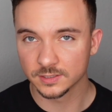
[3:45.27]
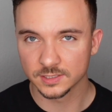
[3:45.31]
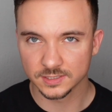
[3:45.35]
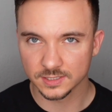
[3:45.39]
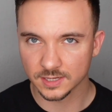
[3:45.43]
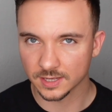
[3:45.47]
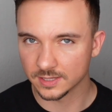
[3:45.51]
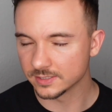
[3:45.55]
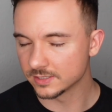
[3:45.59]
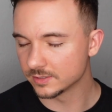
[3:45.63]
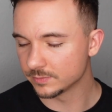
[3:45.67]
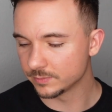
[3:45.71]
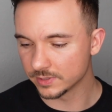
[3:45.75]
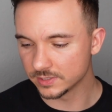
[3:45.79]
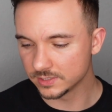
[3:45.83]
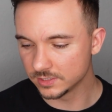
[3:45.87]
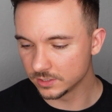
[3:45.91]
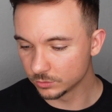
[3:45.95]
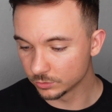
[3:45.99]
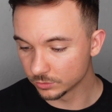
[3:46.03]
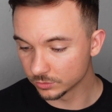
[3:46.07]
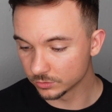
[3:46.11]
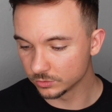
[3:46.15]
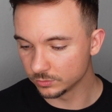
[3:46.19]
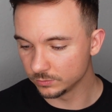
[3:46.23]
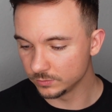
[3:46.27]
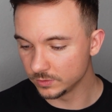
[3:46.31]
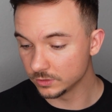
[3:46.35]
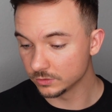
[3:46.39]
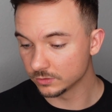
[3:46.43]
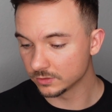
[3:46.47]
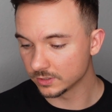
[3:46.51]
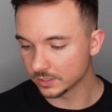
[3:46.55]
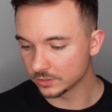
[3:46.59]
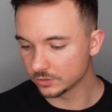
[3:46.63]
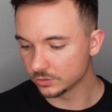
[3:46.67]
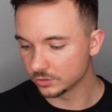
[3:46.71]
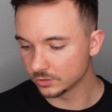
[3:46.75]
das Ganze bei Zero to Mio
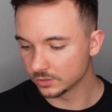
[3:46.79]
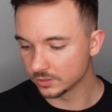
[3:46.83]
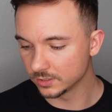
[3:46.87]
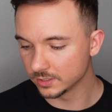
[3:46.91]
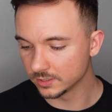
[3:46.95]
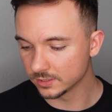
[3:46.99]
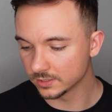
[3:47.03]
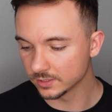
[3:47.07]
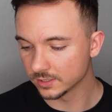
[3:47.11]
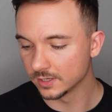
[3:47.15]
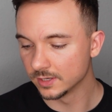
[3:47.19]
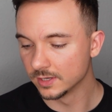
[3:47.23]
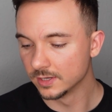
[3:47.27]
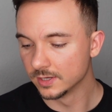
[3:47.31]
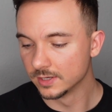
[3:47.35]
natürlich,